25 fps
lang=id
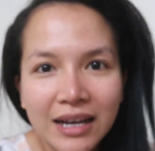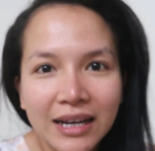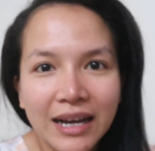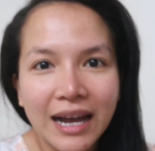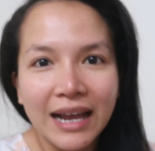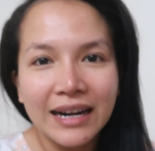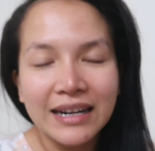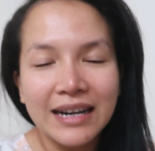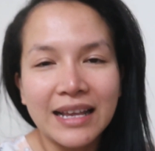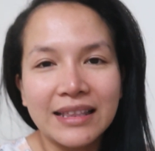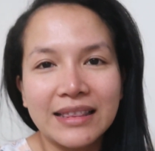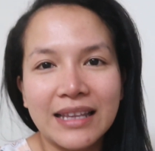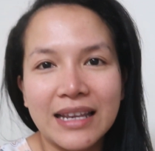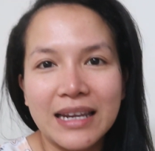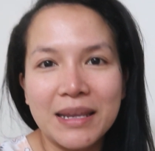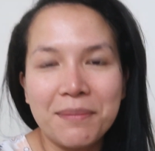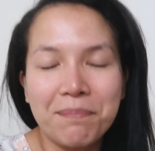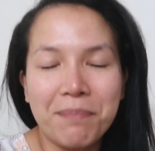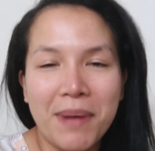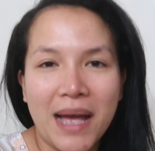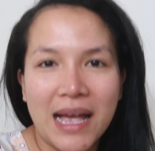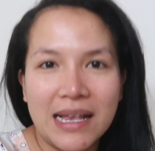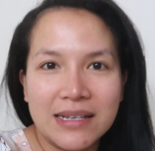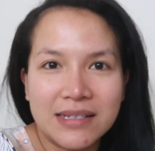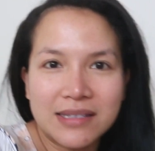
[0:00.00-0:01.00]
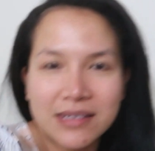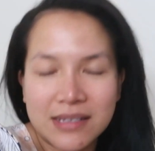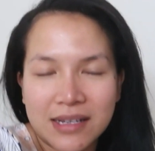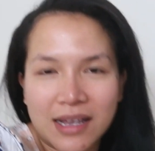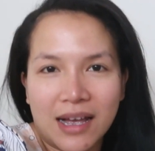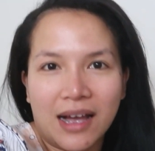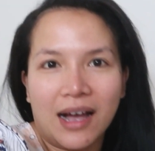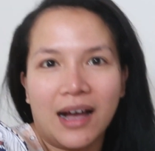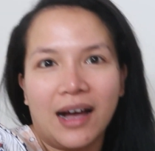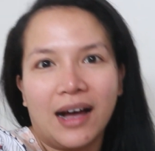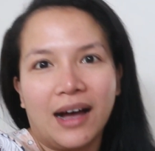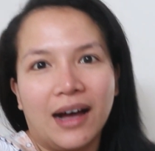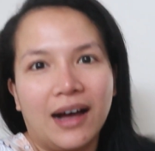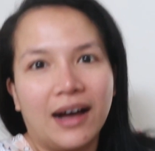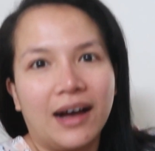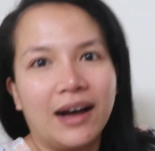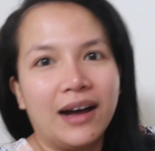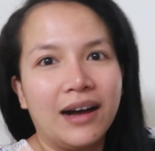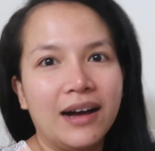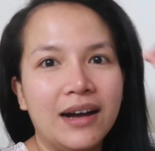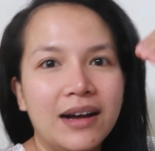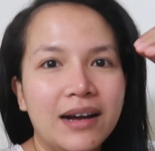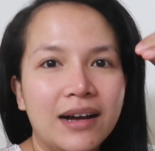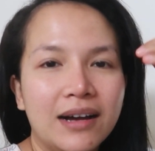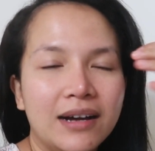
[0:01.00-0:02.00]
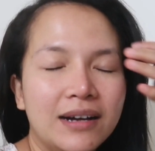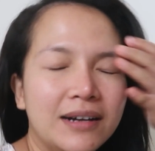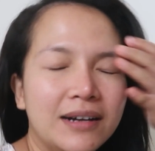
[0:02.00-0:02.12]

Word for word: karena tadi pas uh,